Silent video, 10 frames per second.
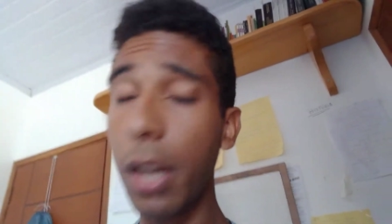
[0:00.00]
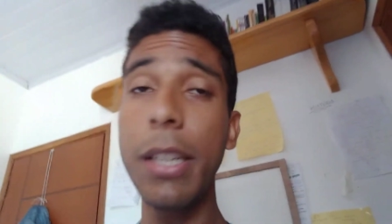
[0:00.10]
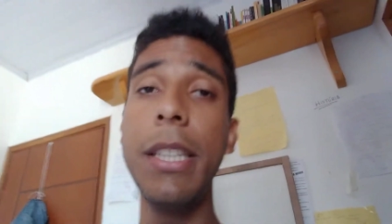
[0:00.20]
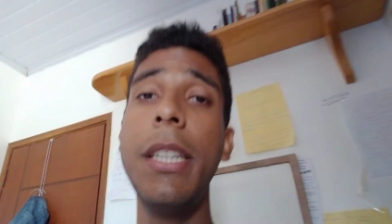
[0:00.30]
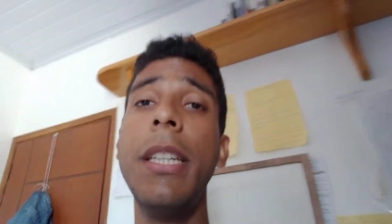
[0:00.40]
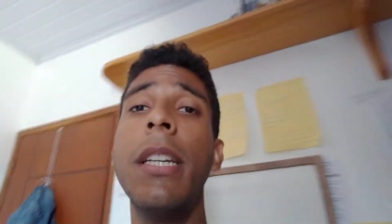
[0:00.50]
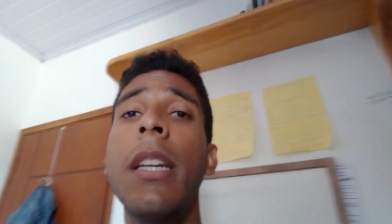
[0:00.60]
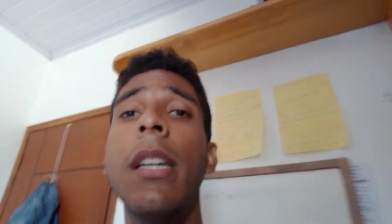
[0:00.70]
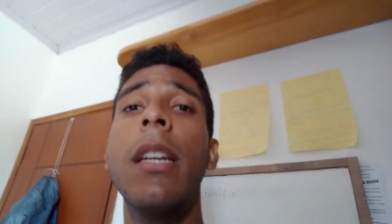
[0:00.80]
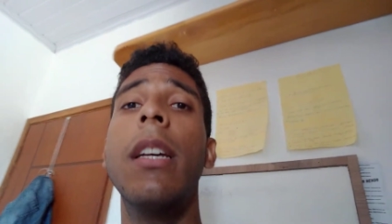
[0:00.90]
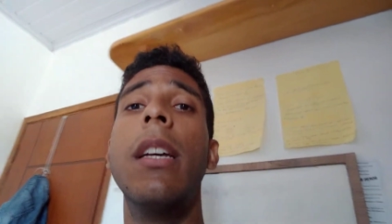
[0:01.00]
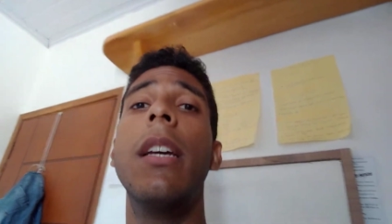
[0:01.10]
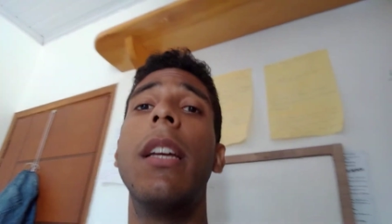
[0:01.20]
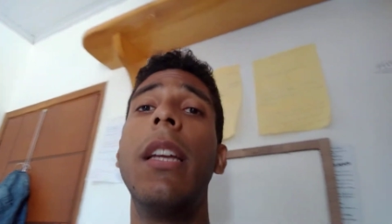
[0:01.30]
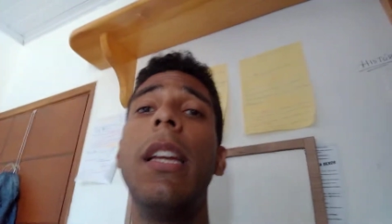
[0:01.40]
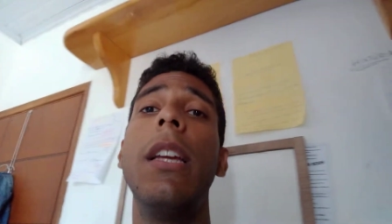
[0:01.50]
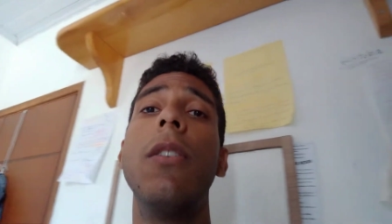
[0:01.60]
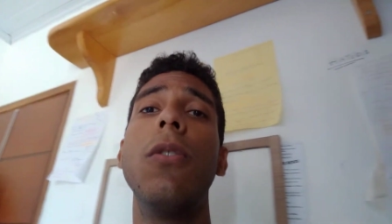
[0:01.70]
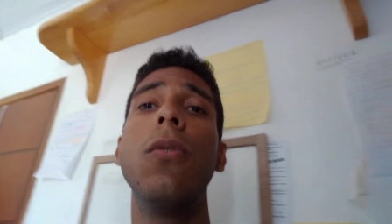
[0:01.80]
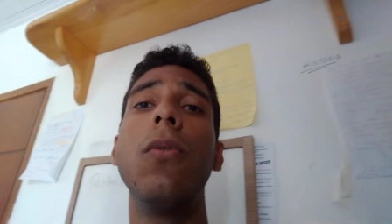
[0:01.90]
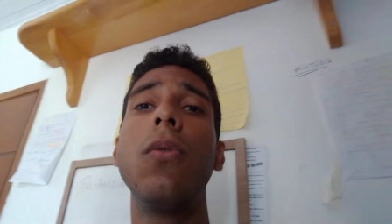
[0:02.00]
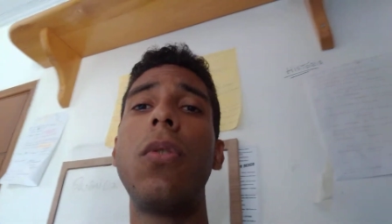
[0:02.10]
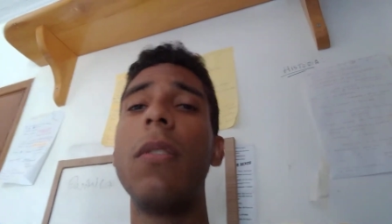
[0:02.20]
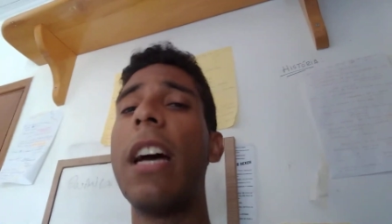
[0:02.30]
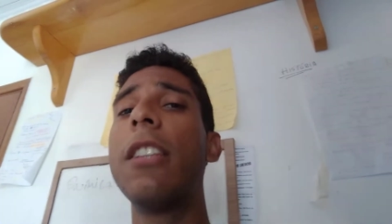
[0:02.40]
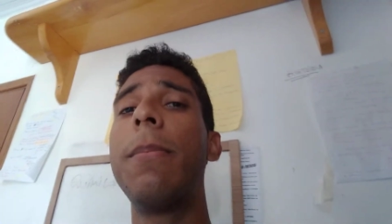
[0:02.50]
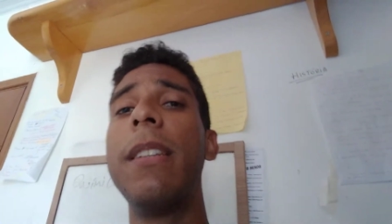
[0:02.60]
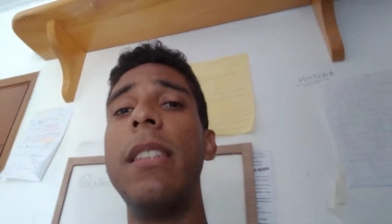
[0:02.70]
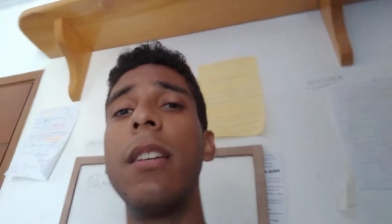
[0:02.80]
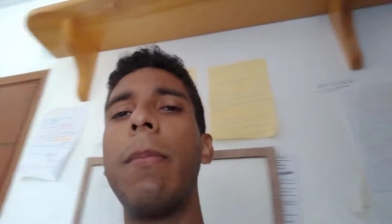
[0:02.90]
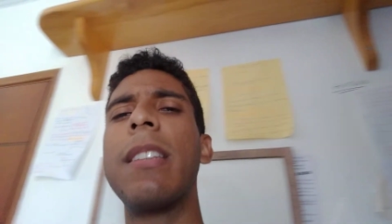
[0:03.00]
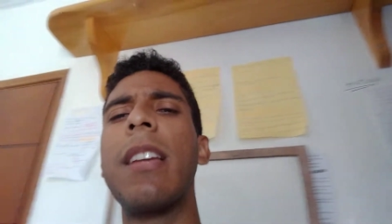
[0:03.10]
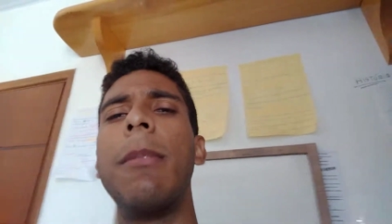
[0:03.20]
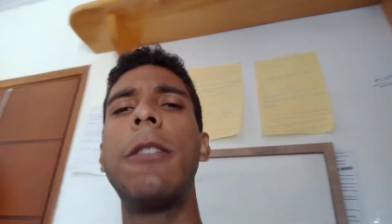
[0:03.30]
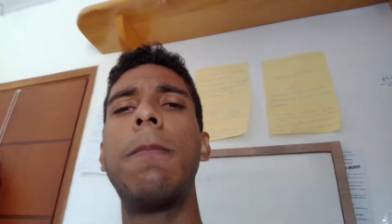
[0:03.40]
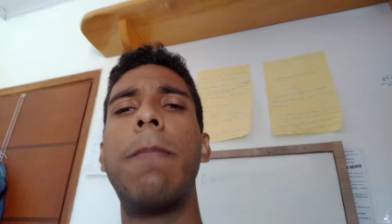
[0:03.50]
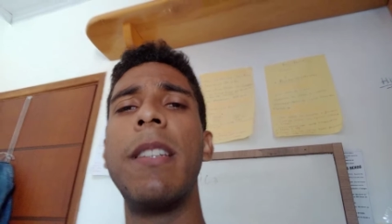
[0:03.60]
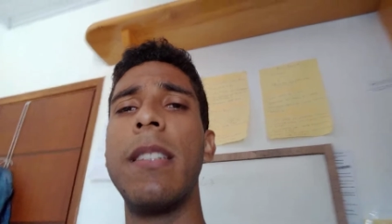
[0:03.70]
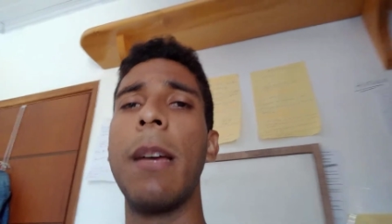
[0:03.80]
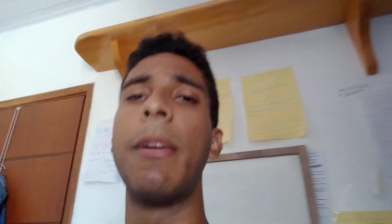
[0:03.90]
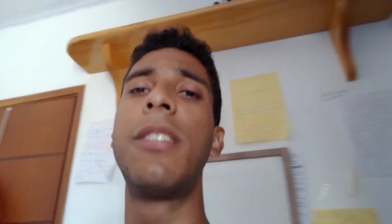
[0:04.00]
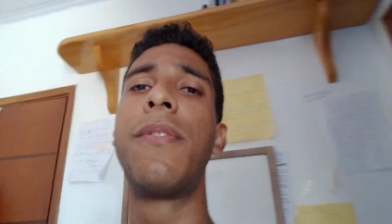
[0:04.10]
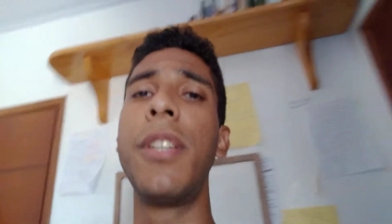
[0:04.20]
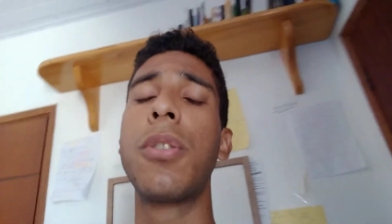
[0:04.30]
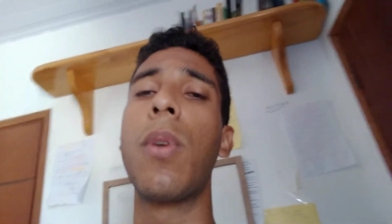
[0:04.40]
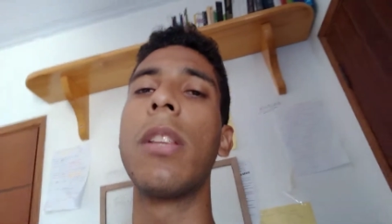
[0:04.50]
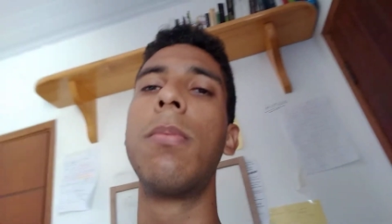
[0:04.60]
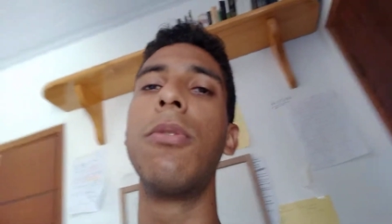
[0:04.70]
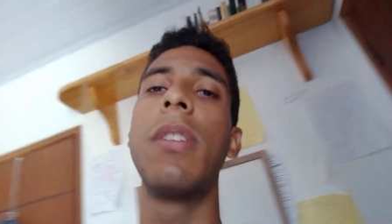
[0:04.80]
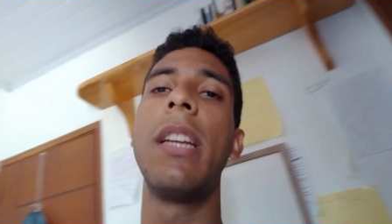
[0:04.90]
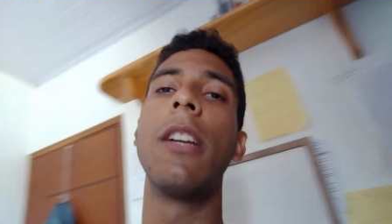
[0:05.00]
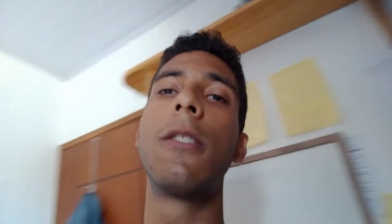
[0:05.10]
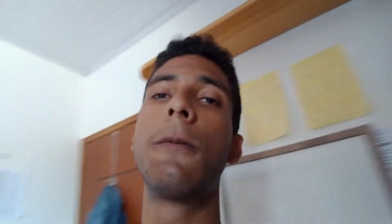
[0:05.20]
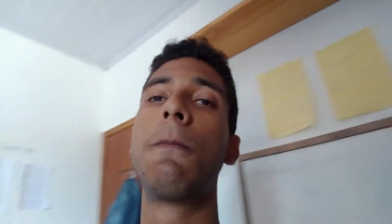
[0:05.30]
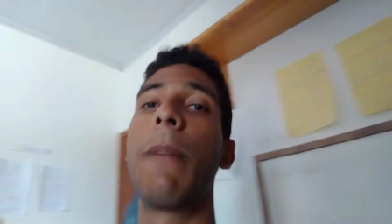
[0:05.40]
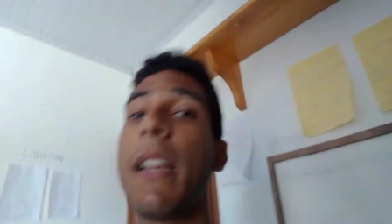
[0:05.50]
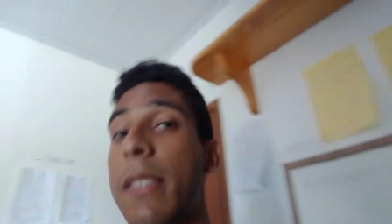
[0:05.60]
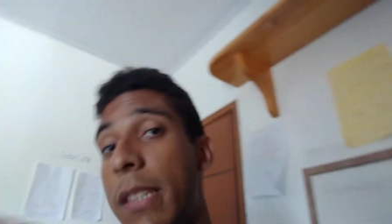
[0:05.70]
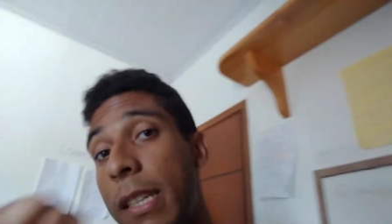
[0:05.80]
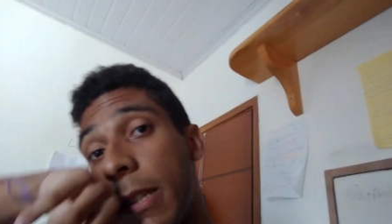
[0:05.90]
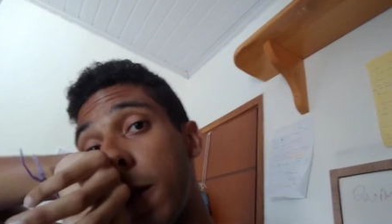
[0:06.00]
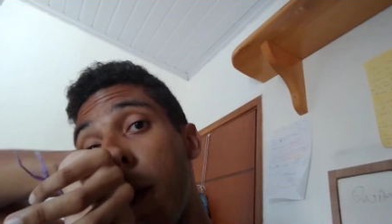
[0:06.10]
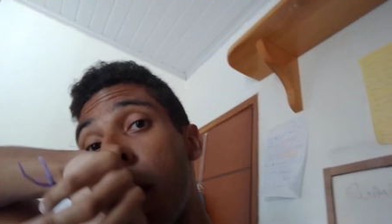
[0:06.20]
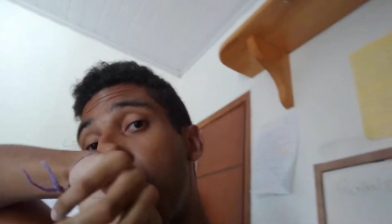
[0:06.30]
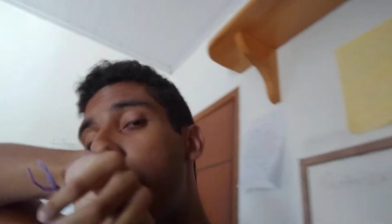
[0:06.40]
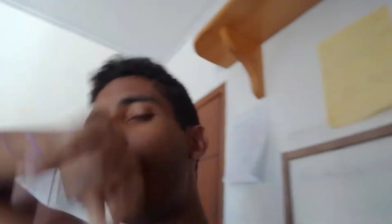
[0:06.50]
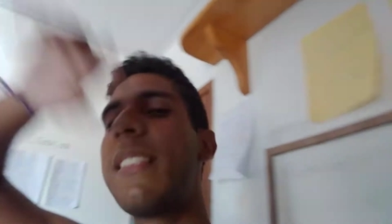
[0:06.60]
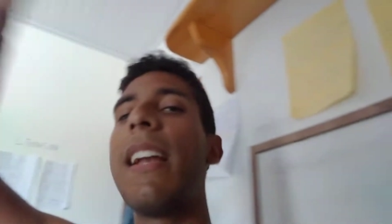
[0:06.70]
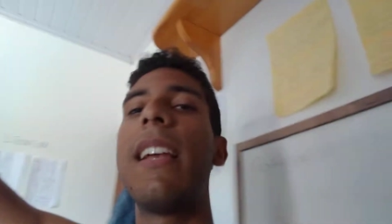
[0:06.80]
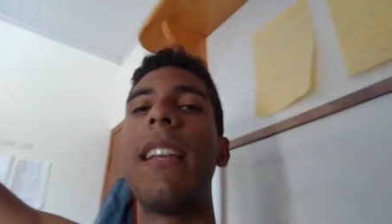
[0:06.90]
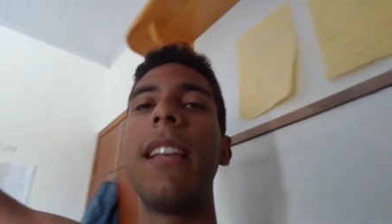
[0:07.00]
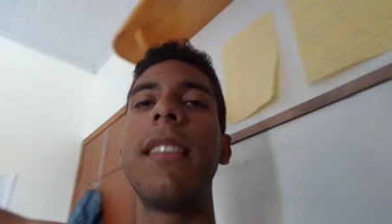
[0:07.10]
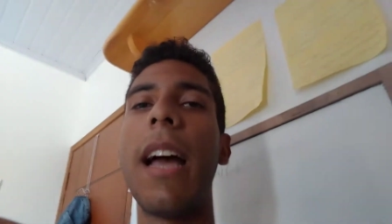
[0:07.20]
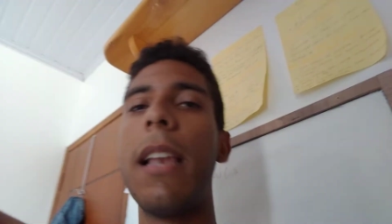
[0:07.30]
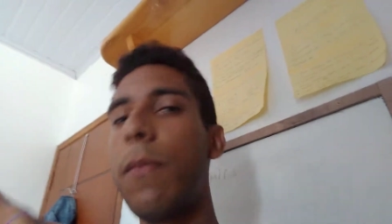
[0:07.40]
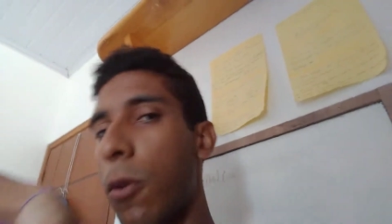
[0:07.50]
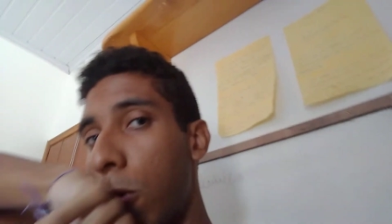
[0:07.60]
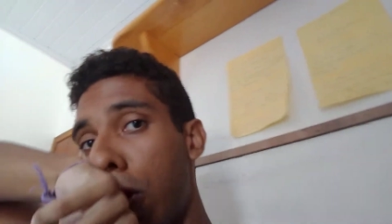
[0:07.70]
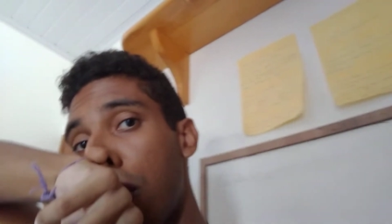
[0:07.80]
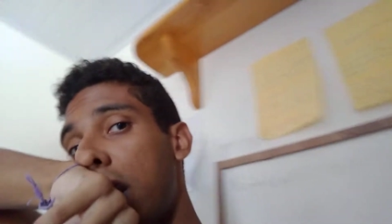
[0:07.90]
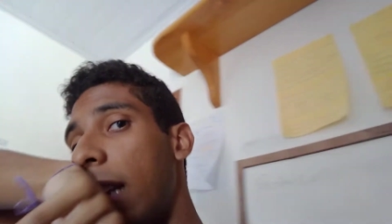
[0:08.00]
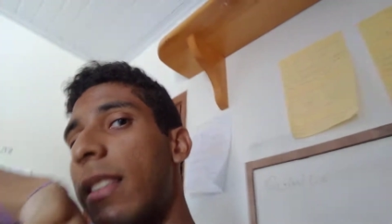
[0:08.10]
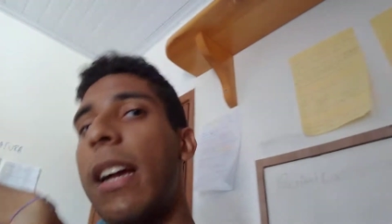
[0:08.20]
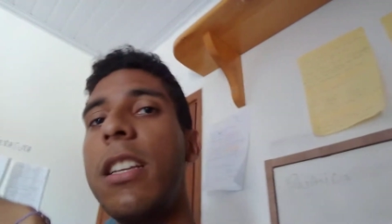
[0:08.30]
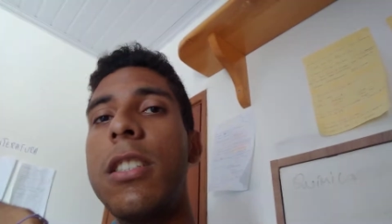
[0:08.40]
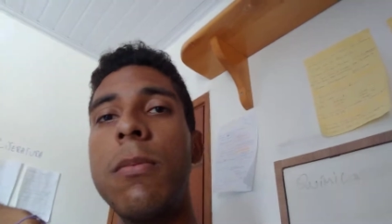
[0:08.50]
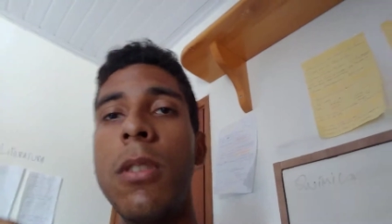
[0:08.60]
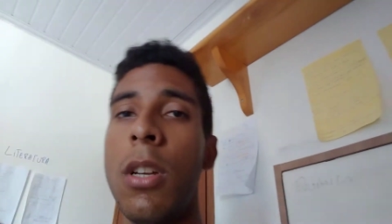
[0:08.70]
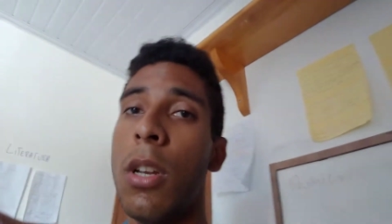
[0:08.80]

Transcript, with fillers: E, e os soldados brasileiros, basicamente, precisamente 24.500 pracinhas, foram batalhar lá na Itália contra o totalitarismo,